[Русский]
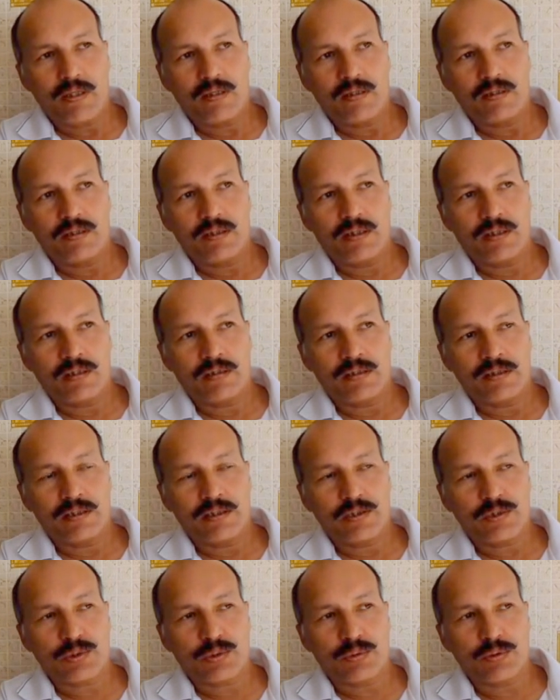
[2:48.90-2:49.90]
Я
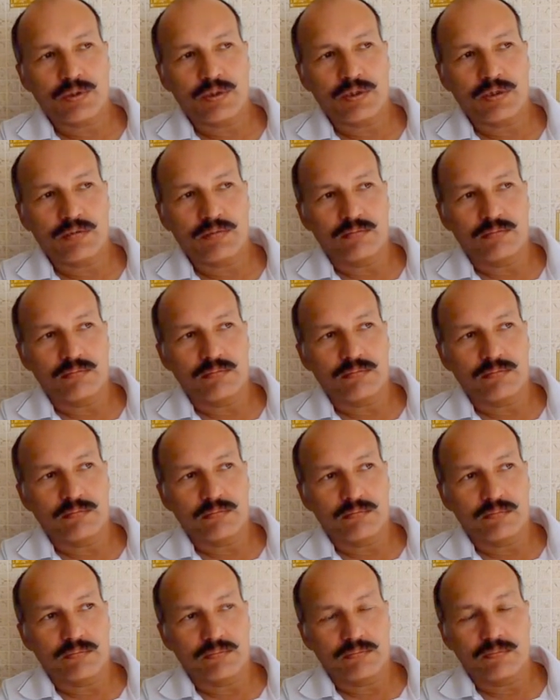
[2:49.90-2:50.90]
надеюсь, что они
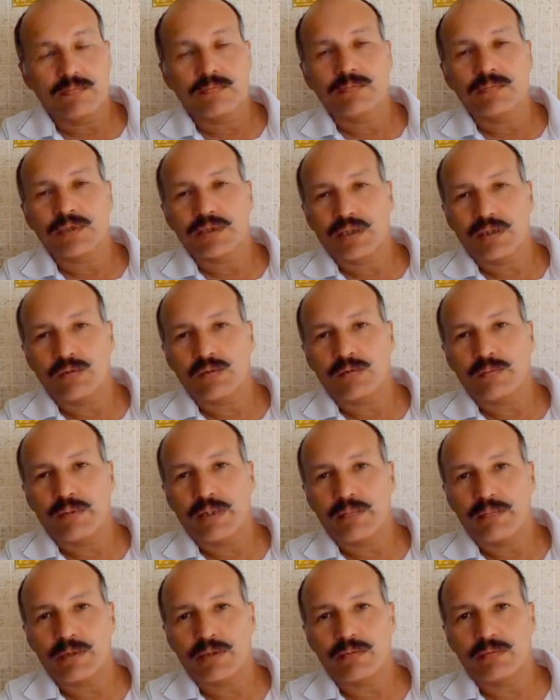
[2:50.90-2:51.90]
станут
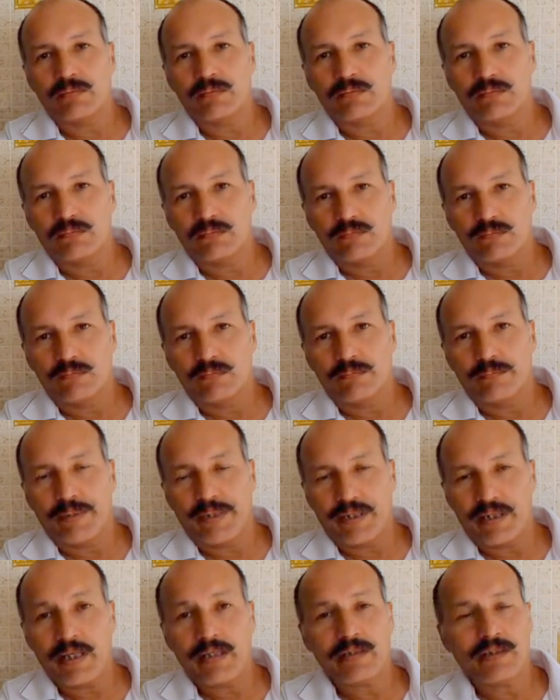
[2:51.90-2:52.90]
моими
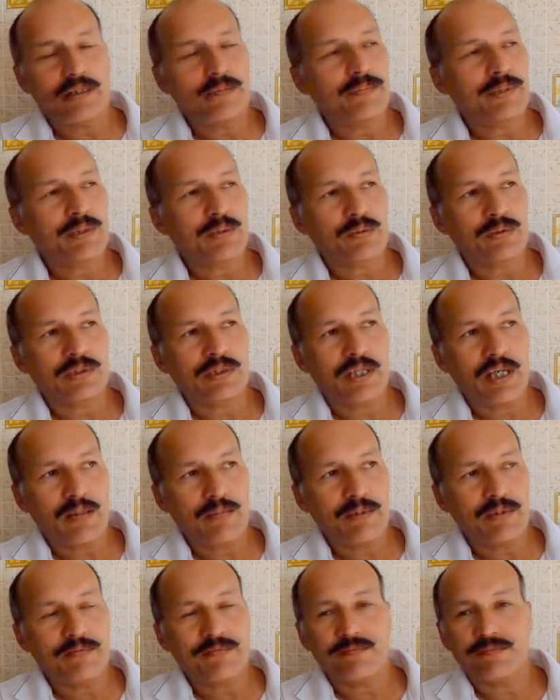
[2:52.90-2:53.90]
приятелями,
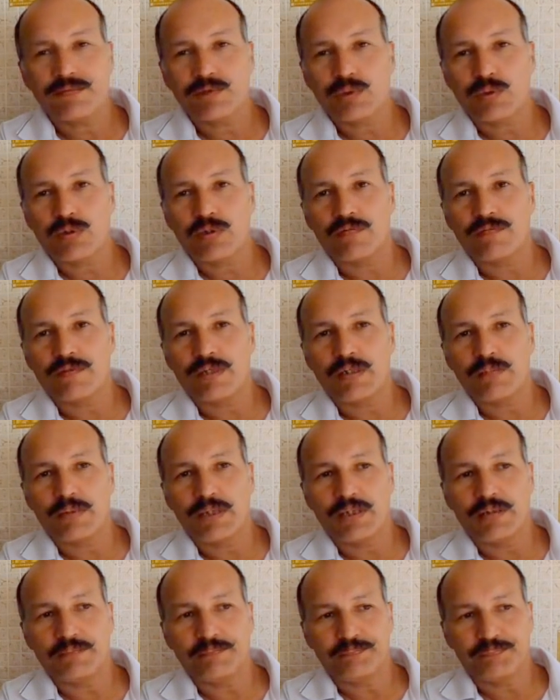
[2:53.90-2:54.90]
друзьями в скором
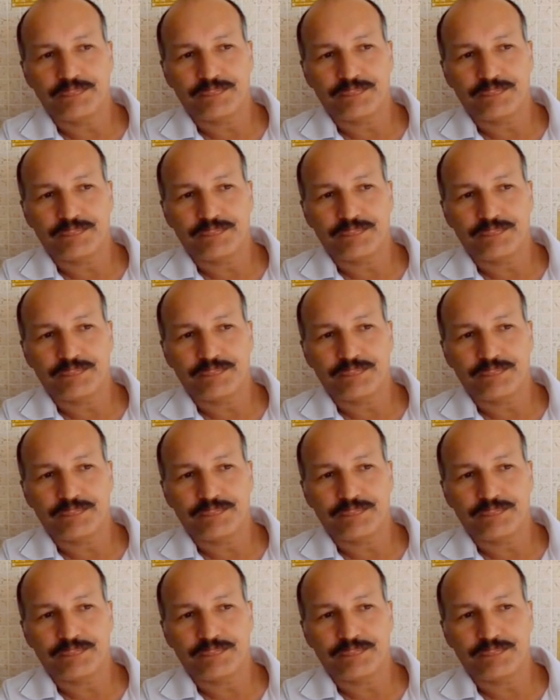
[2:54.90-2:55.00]
времени.